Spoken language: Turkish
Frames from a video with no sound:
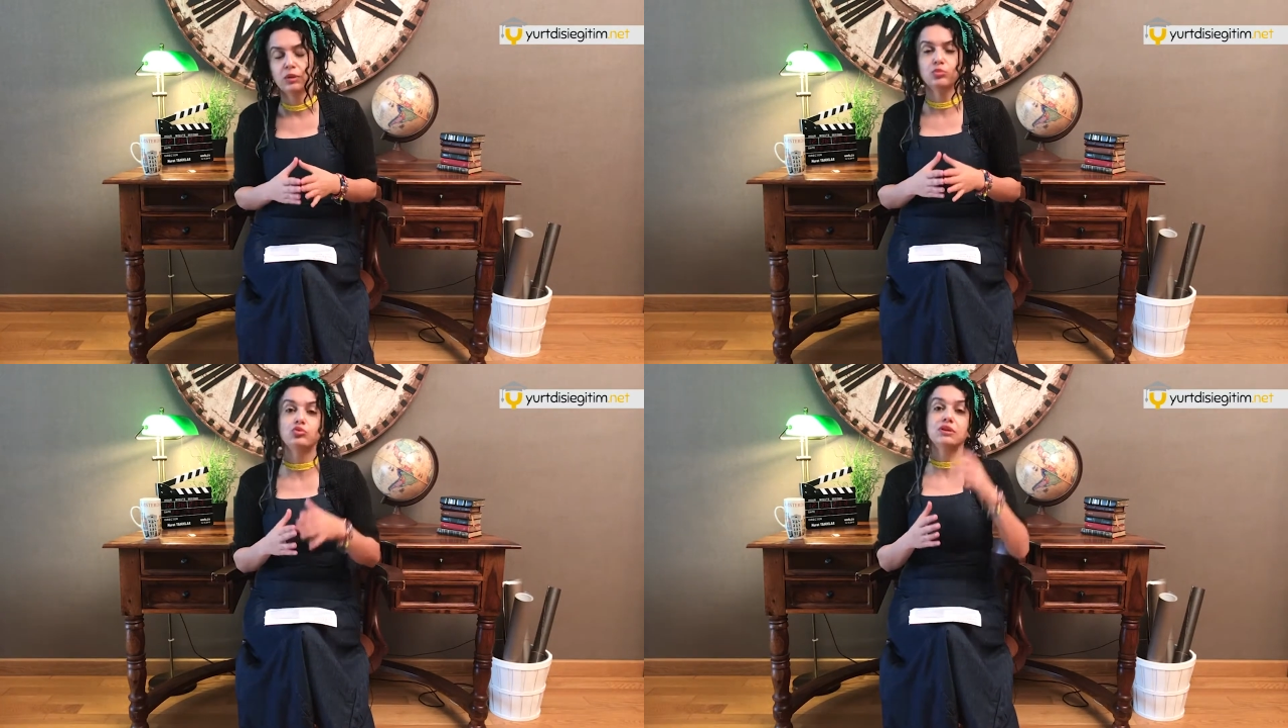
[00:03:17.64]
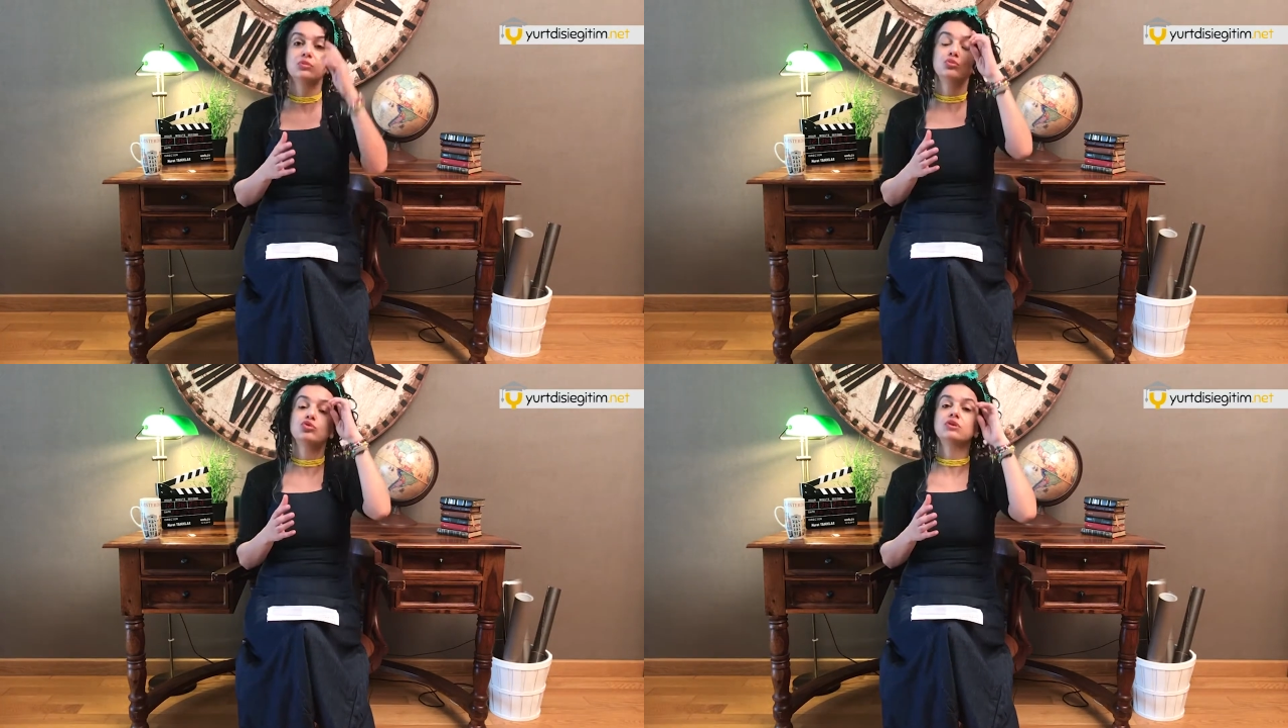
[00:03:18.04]
Bunları
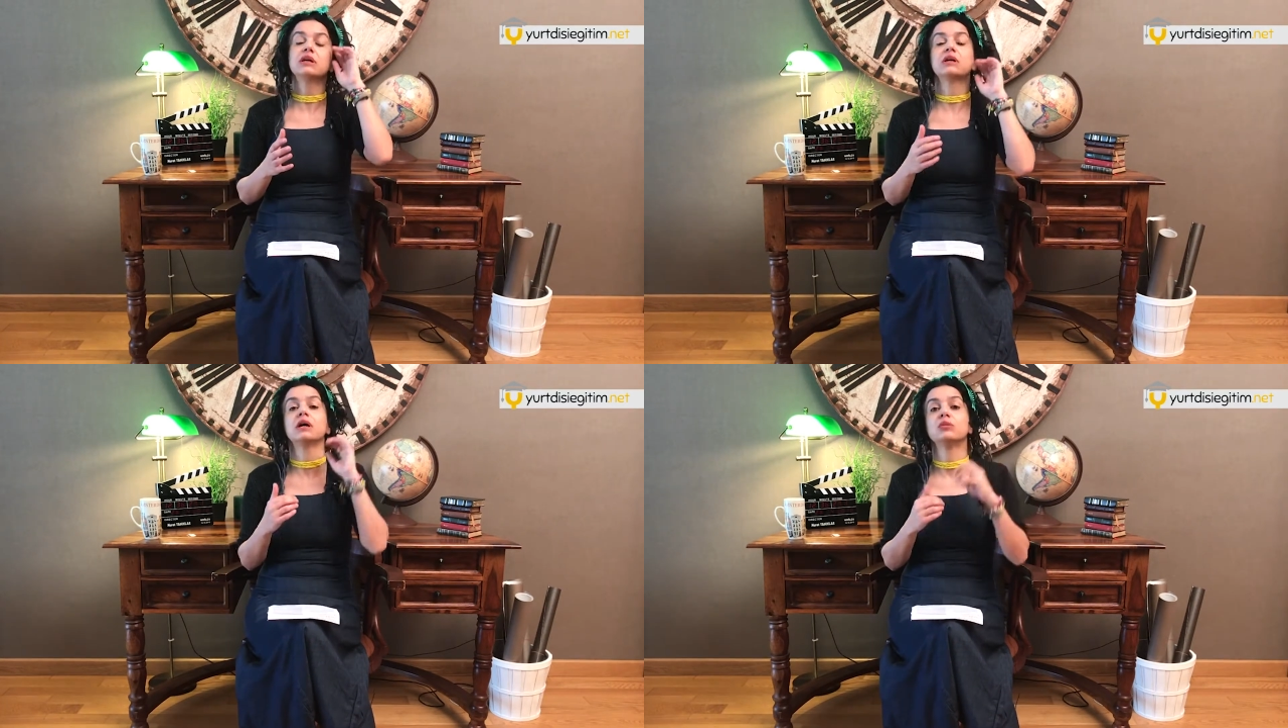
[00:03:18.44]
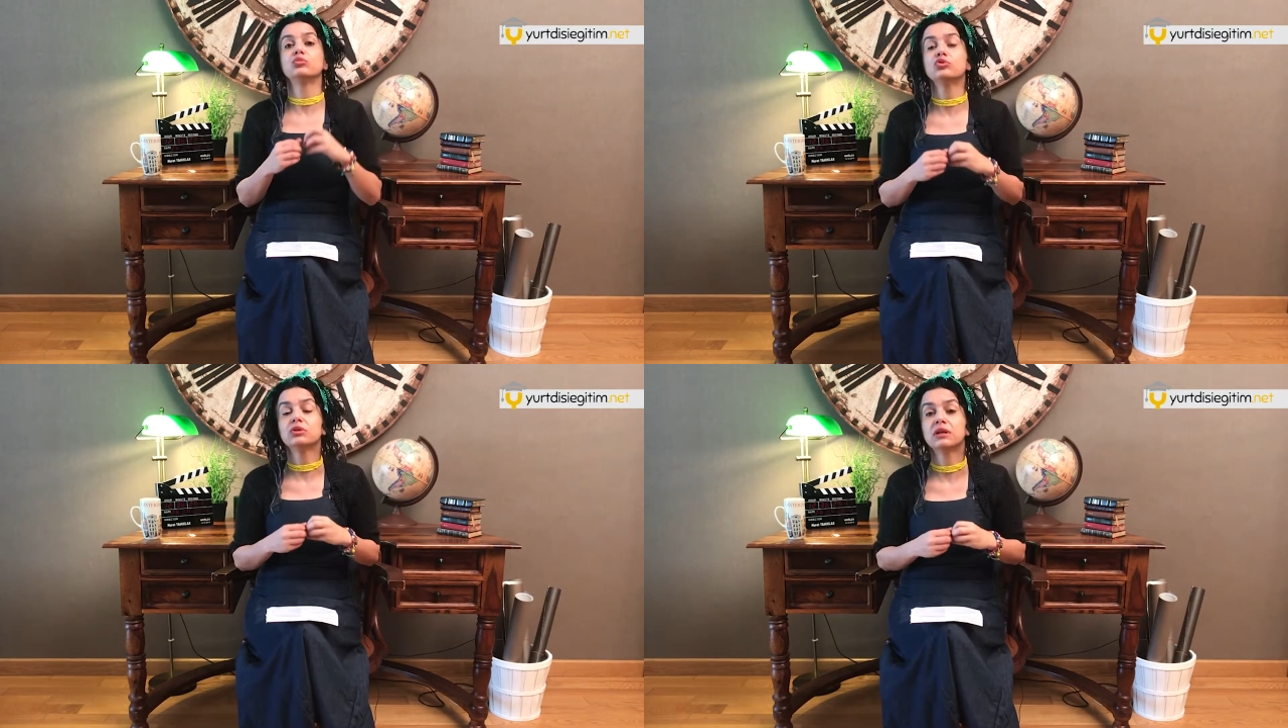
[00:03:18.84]
mutlaka
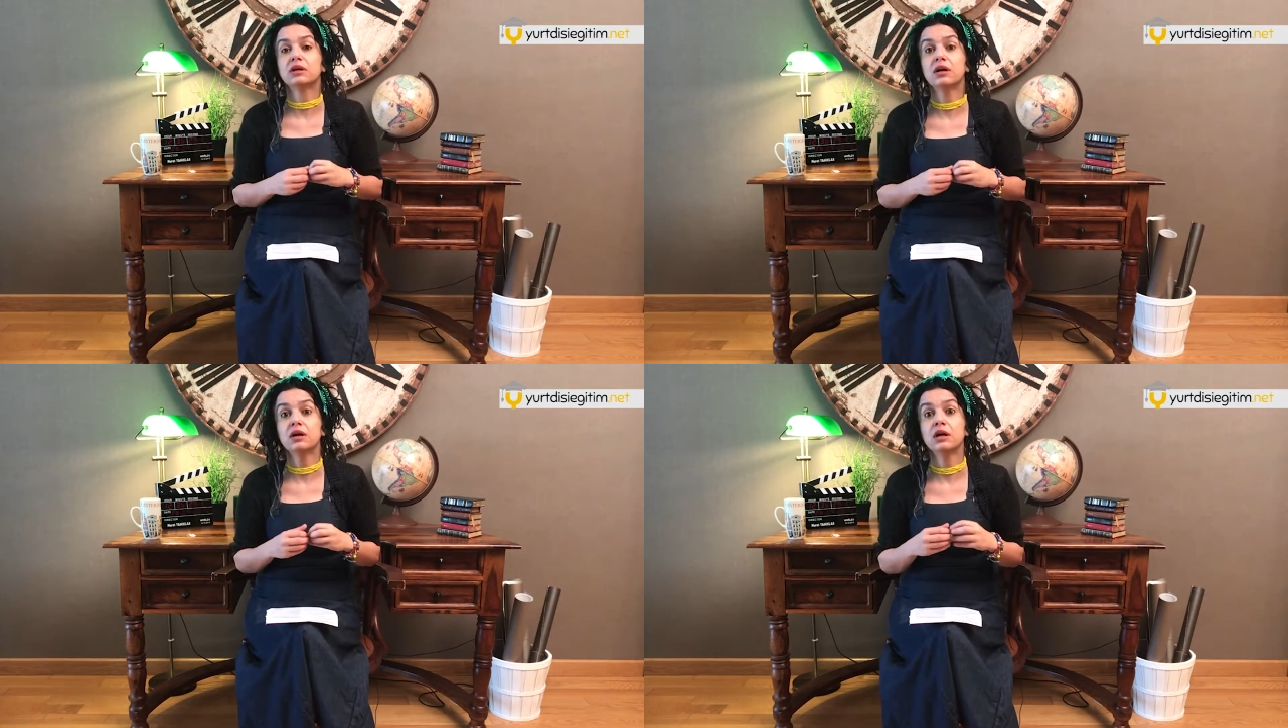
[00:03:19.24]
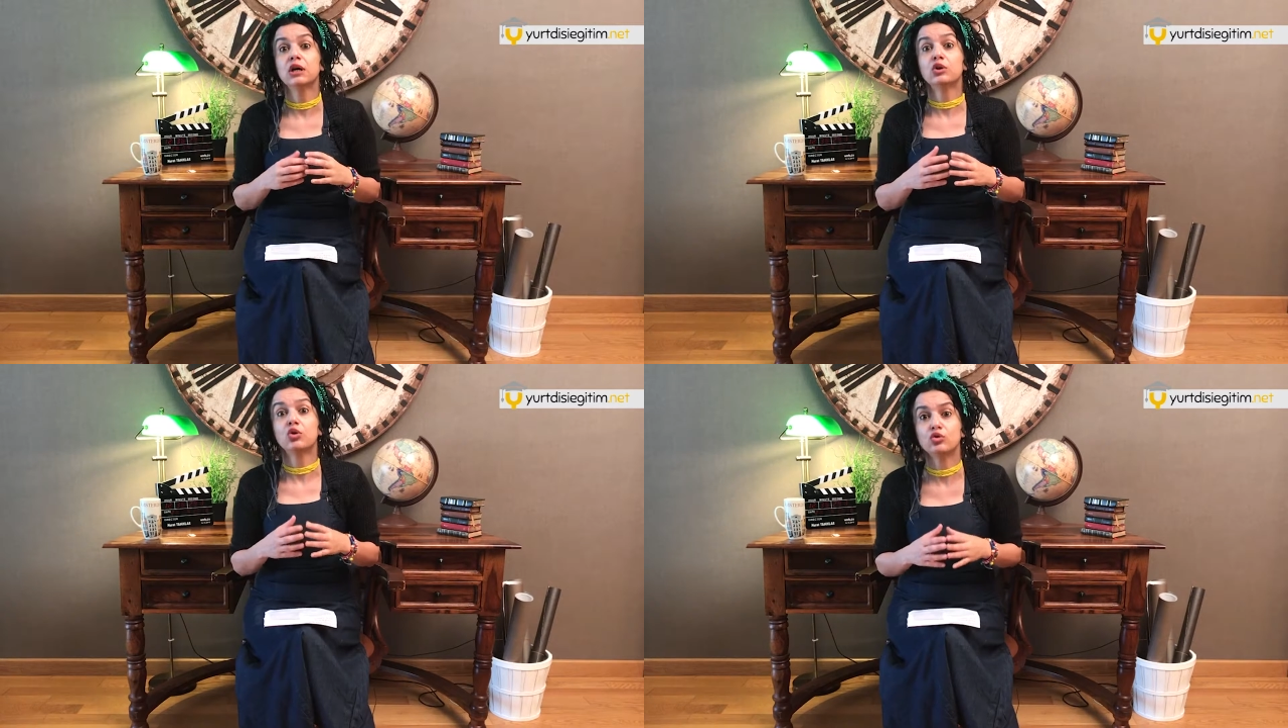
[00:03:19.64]
mutlaka
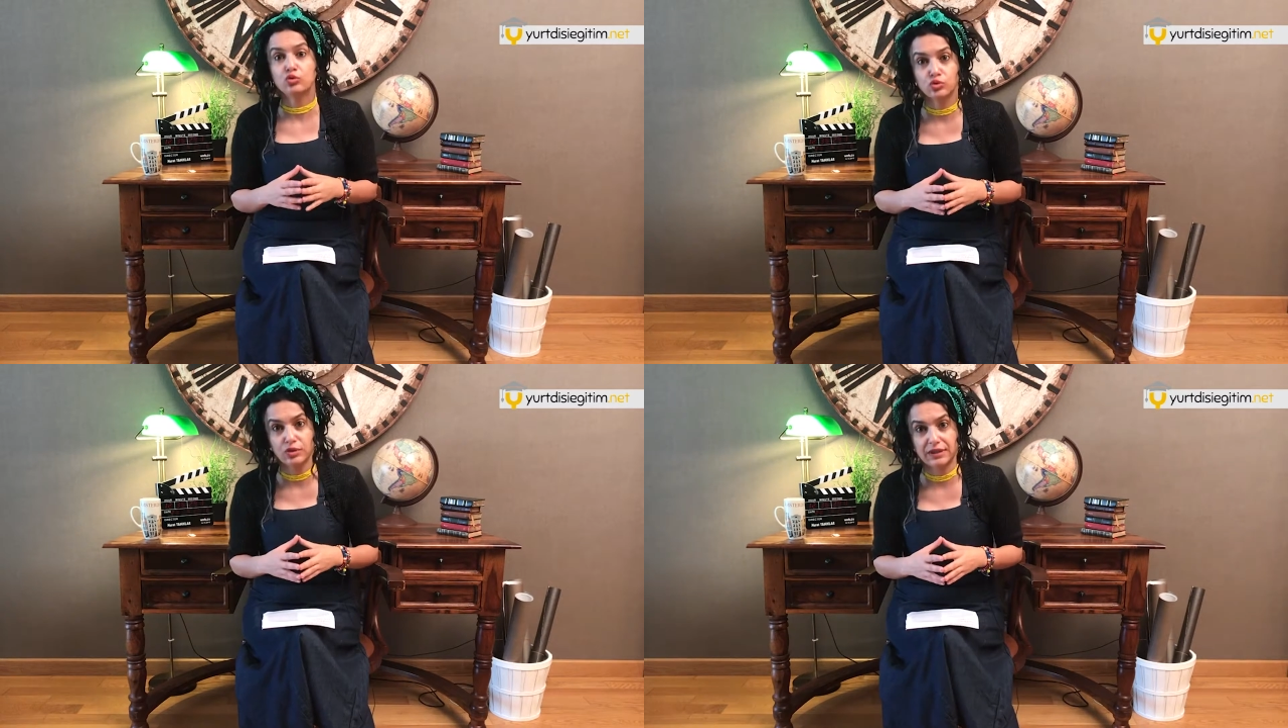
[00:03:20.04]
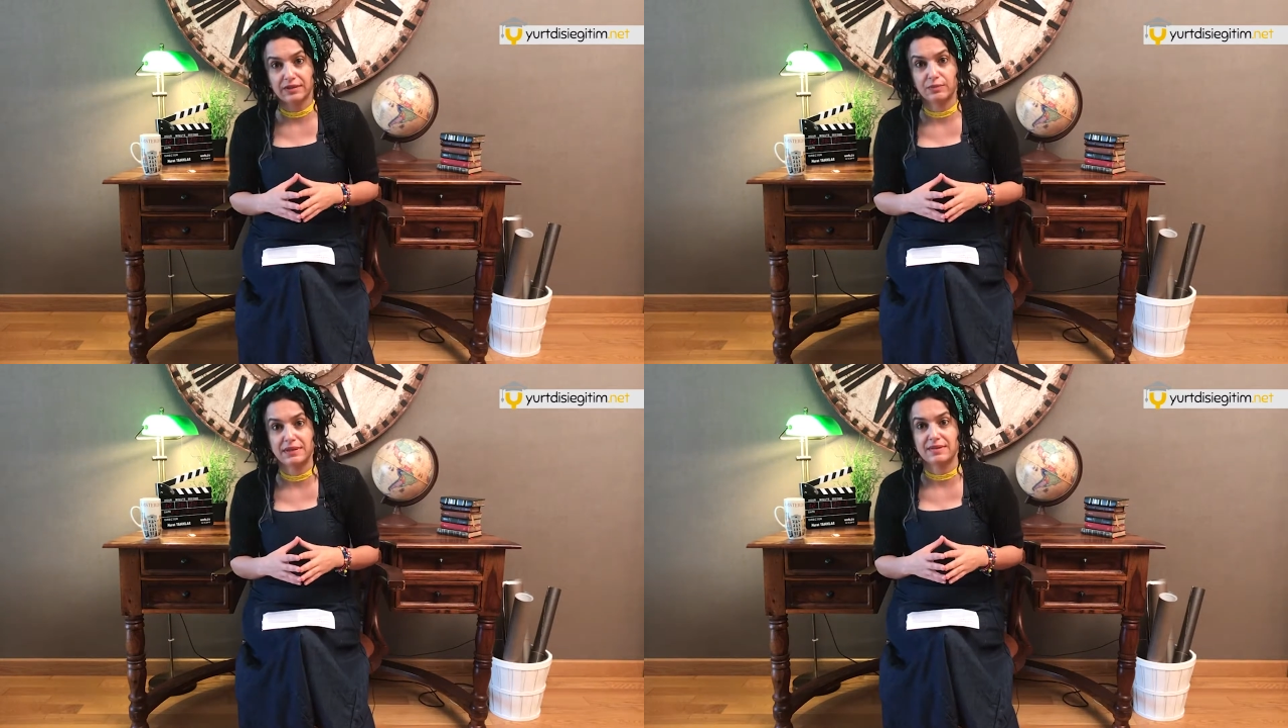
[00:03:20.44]
kontrol
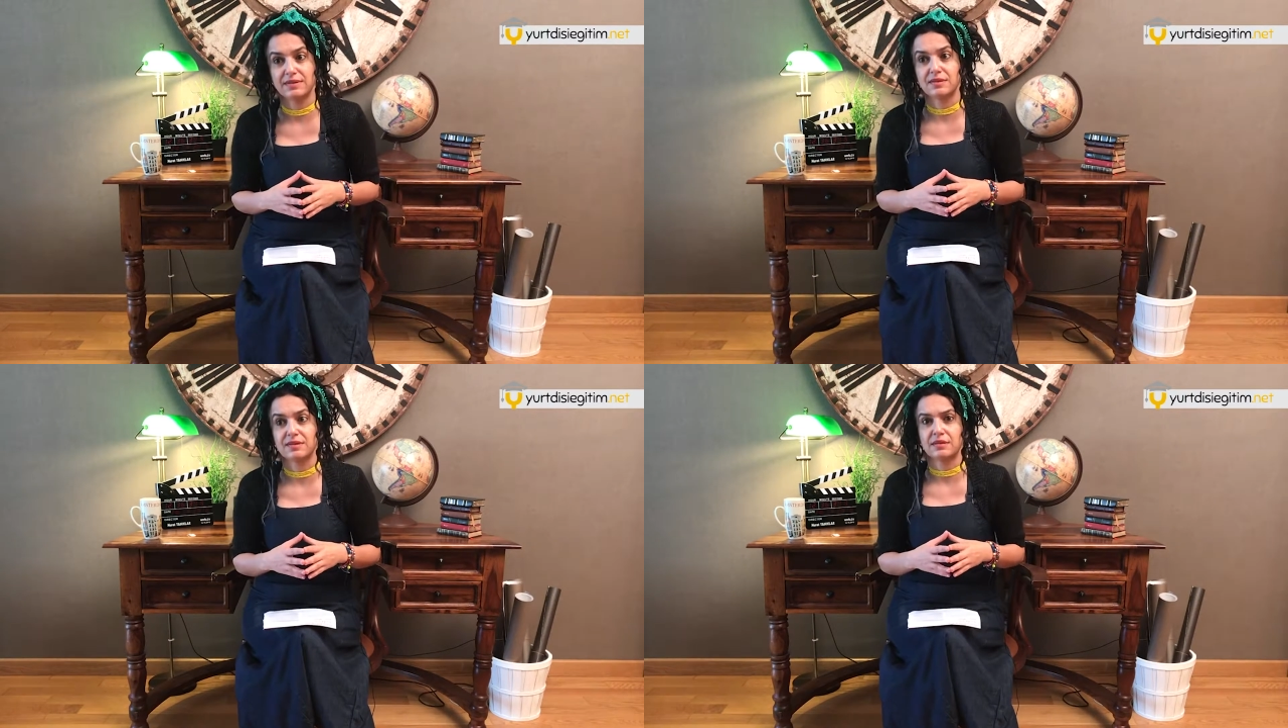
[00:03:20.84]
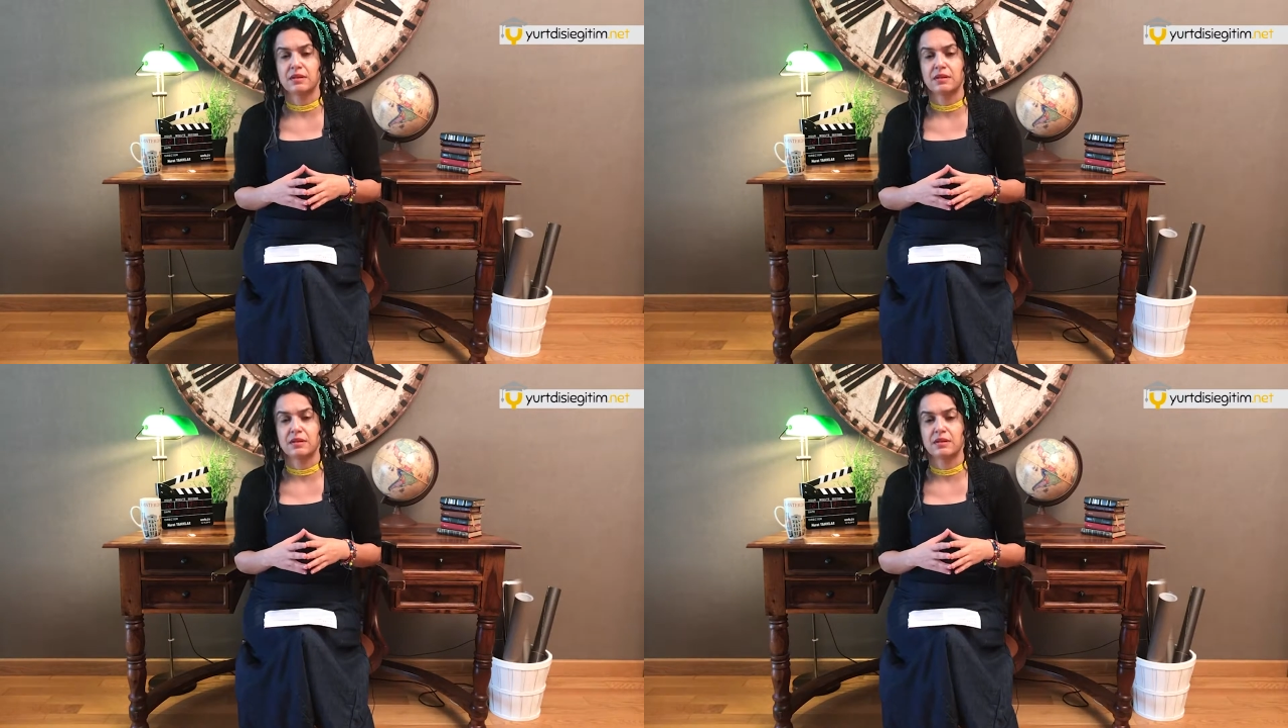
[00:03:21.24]
etmelisiniz.